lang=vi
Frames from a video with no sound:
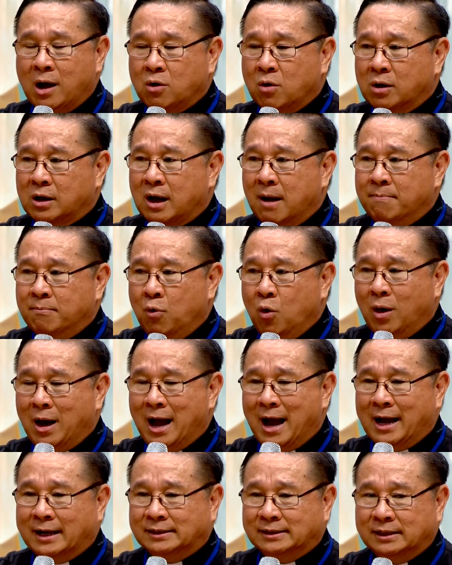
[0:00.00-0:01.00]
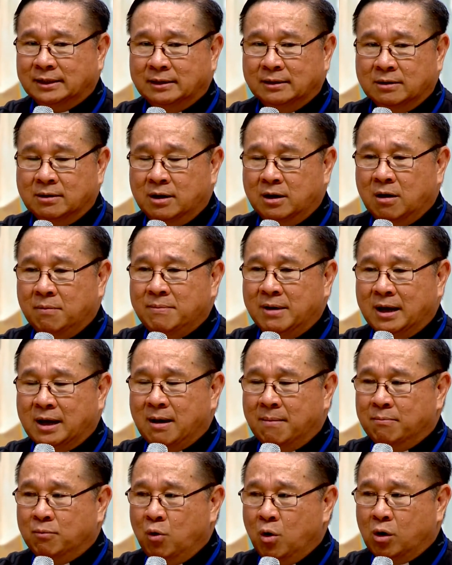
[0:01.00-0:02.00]
con cầm buộc ai thì người đó bị
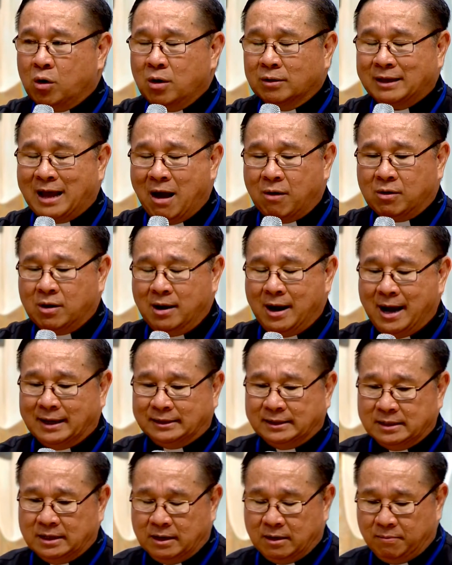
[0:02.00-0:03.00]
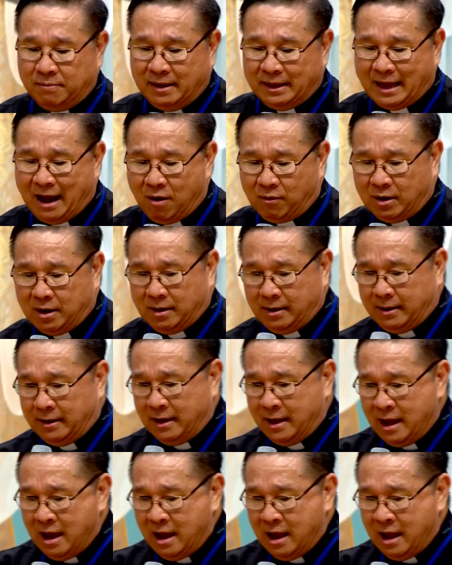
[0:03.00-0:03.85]
cầm buộc, con tháo cởi ai thì người đó bị tháo cởi.